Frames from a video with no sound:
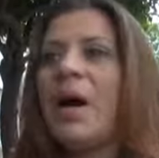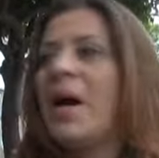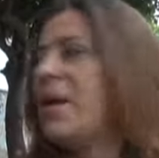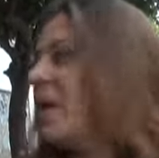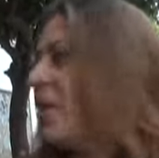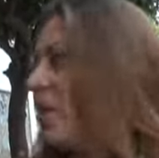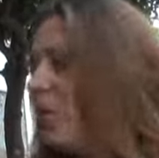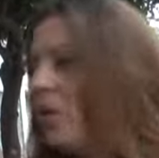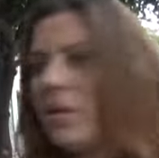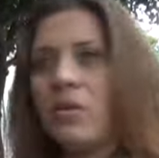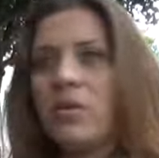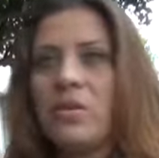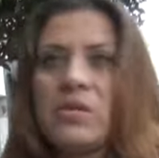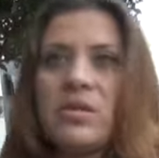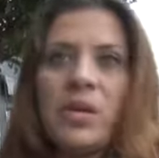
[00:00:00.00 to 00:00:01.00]

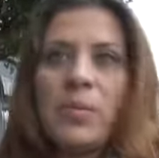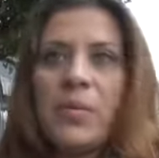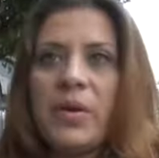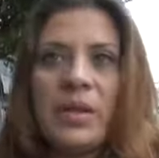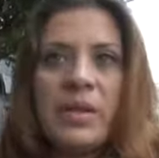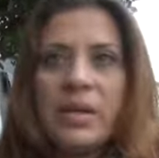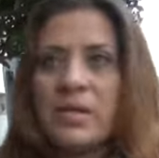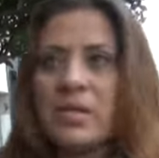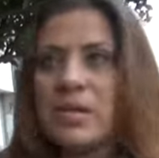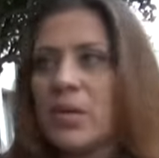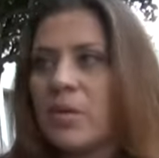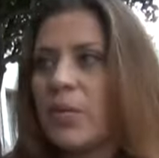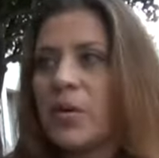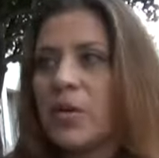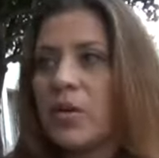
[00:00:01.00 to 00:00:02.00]
paradójico, si se puede
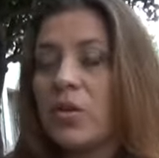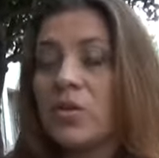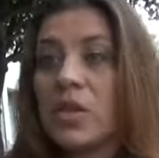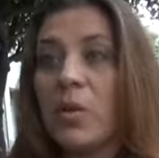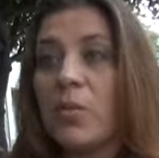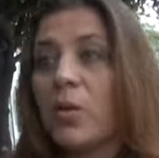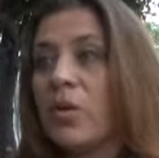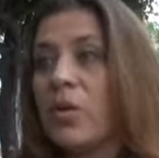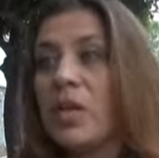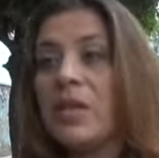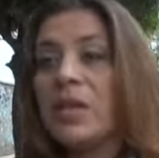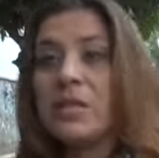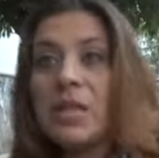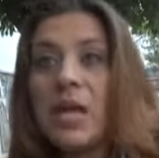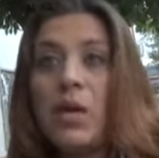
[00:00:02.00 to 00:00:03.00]
decir, porque no somos ni
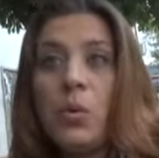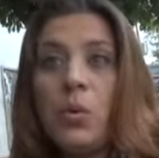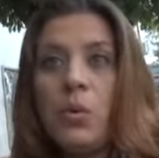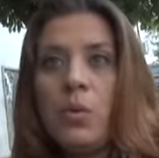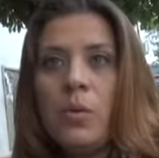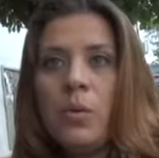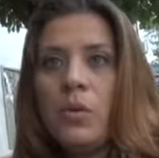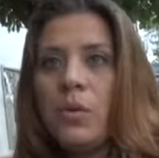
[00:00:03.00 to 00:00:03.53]
de salud,